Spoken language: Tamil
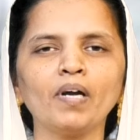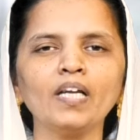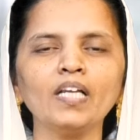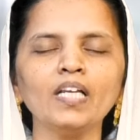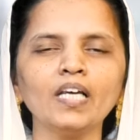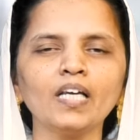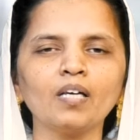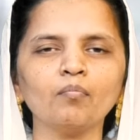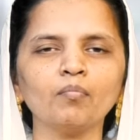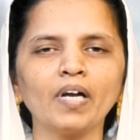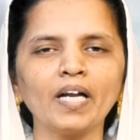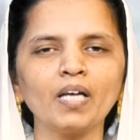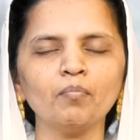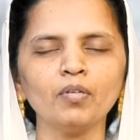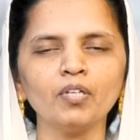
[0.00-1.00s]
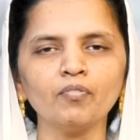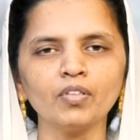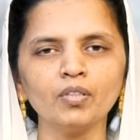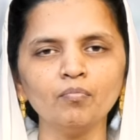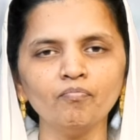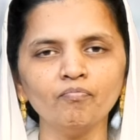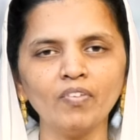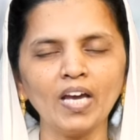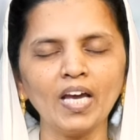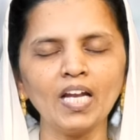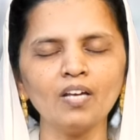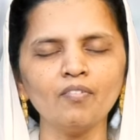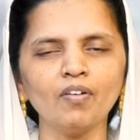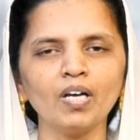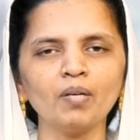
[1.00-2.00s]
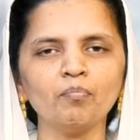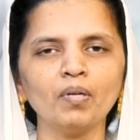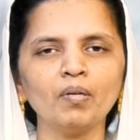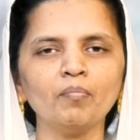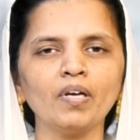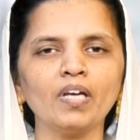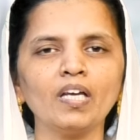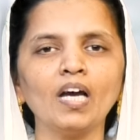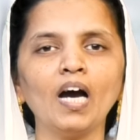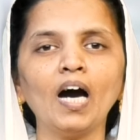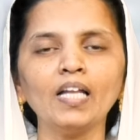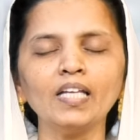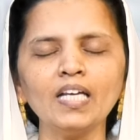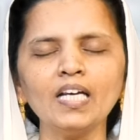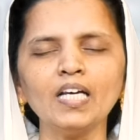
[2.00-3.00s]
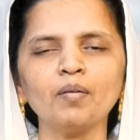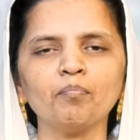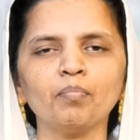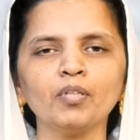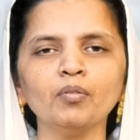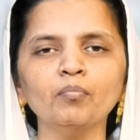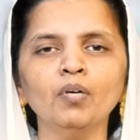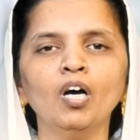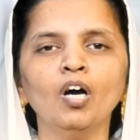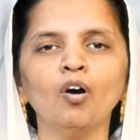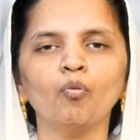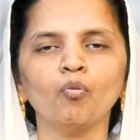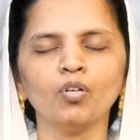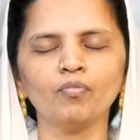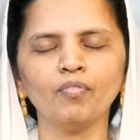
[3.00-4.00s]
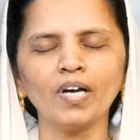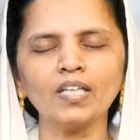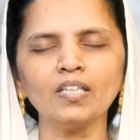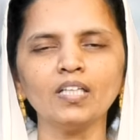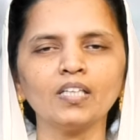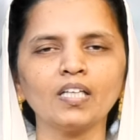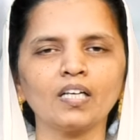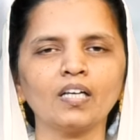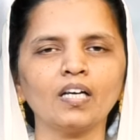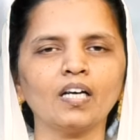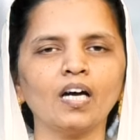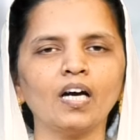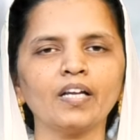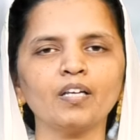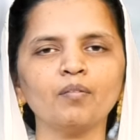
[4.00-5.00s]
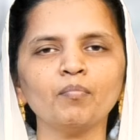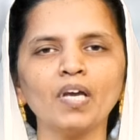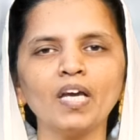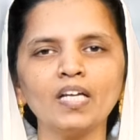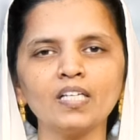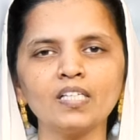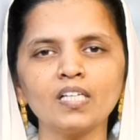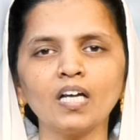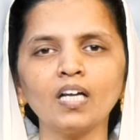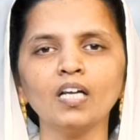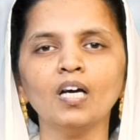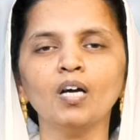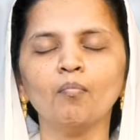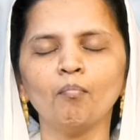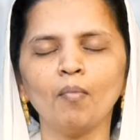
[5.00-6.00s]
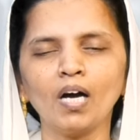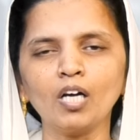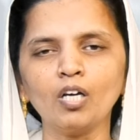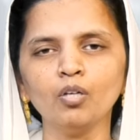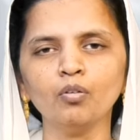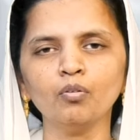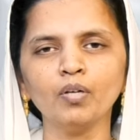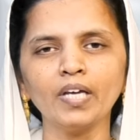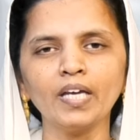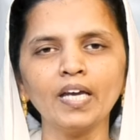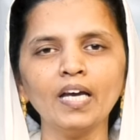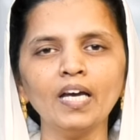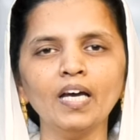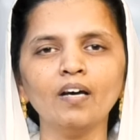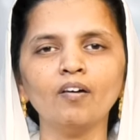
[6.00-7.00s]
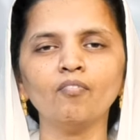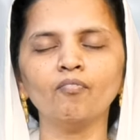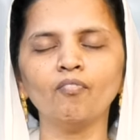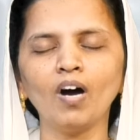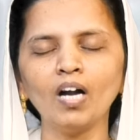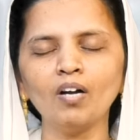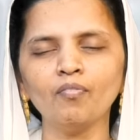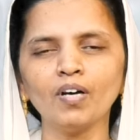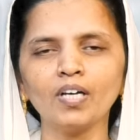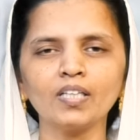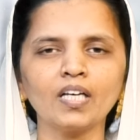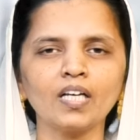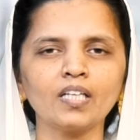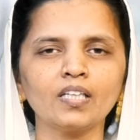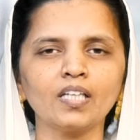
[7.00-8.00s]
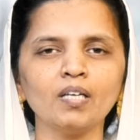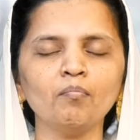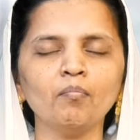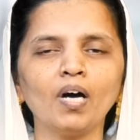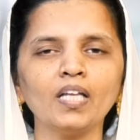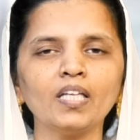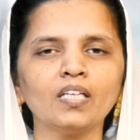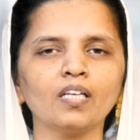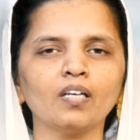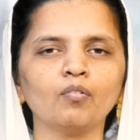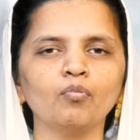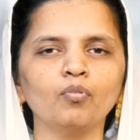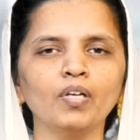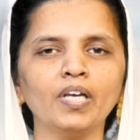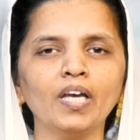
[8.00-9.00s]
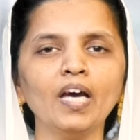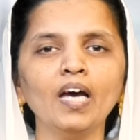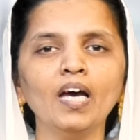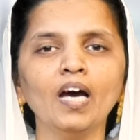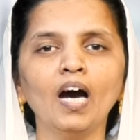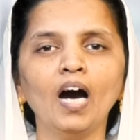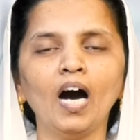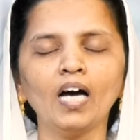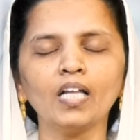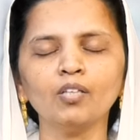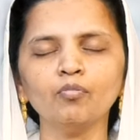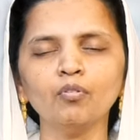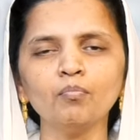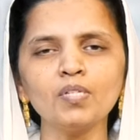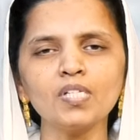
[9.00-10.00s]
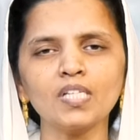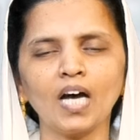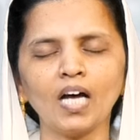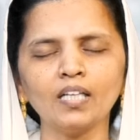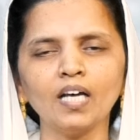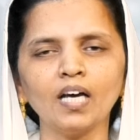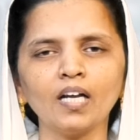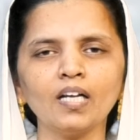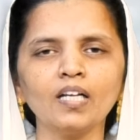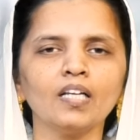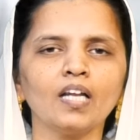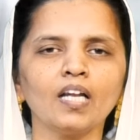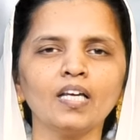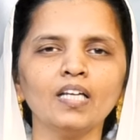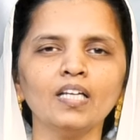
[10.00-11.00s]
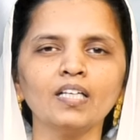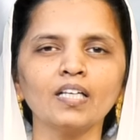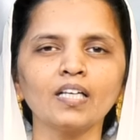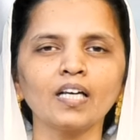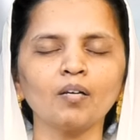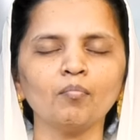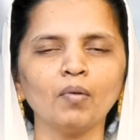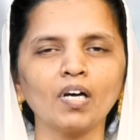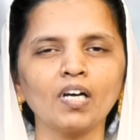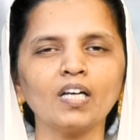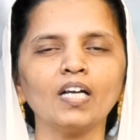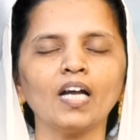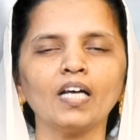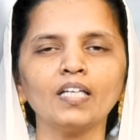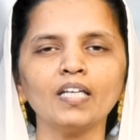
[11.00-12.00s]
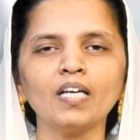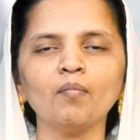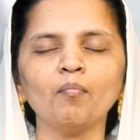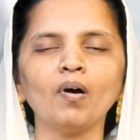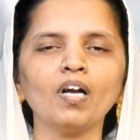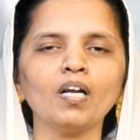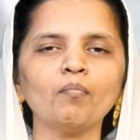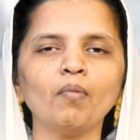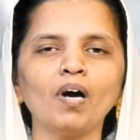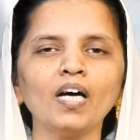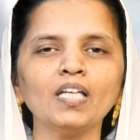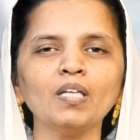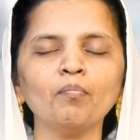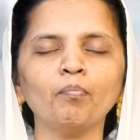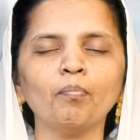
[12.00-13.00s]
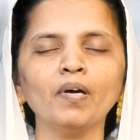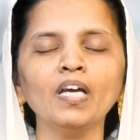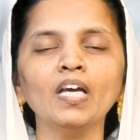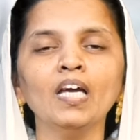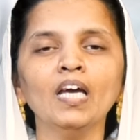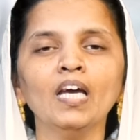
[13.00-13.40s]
பணி நீக்கம் நடைபெறுவதும் வேலைவாய்ப்பின்மை அதிகரிப்பதும் ஒரு வருந்தத்தக்க காரியம் ஏனென்றால் மக்களுடைய வாழ்வாதாரத்தை பாதிக்கக்கூடிய அதுவும் சாதாரண நிலையில் இருக்கிற மக்கள் அதிகமான பாதிப்பை